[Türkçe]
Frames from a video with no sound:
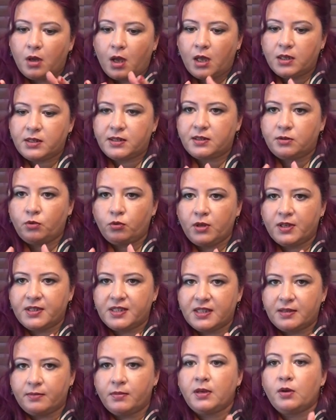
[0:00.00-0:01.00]
aslında o
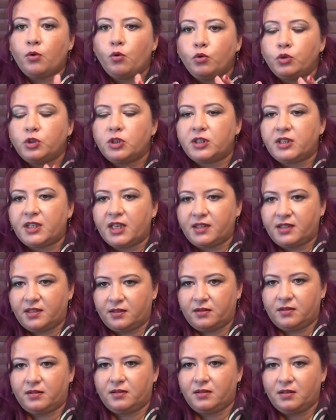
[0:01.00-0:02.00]
yazılımı o
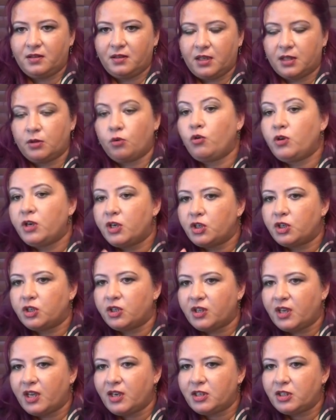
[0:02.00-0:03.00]
şirketin ya da o
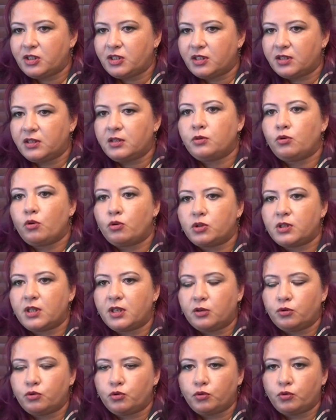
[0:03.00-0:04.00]
kişinin geliştirdiğini
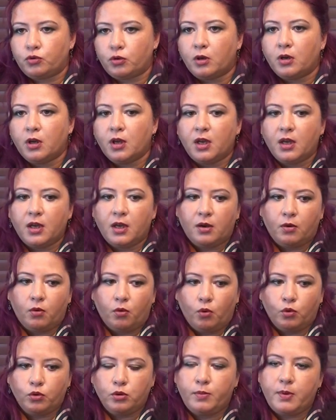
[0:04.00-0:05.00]
gösterir. Çünkü
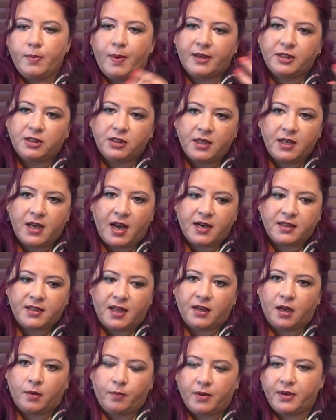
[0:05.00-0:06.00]
onu bir başka
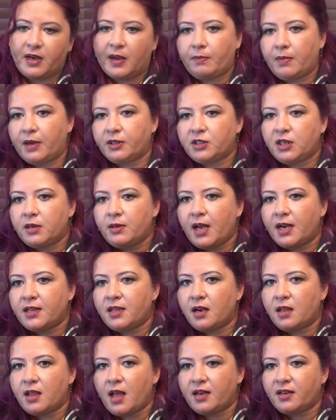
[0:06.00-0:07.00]
yerden aparan, başka
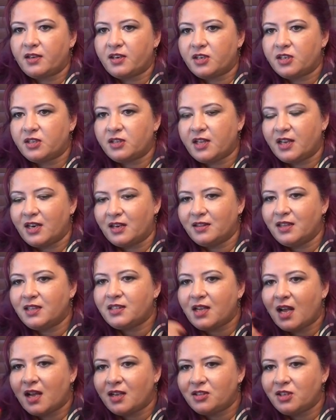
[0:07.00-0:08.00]
yerden alan kişinin elinde
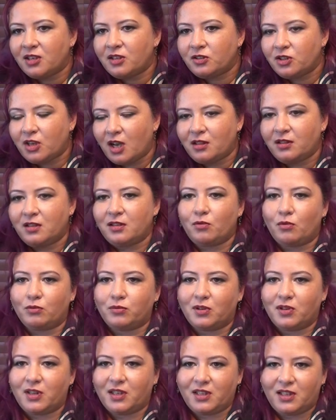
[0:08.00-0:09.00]
sadece çaldığı
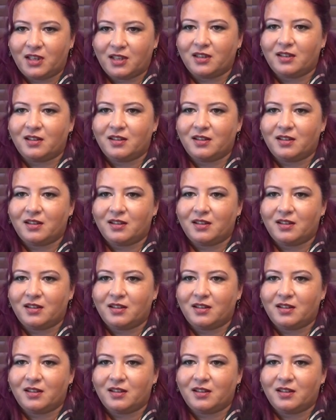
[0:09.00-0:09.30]
noktadaki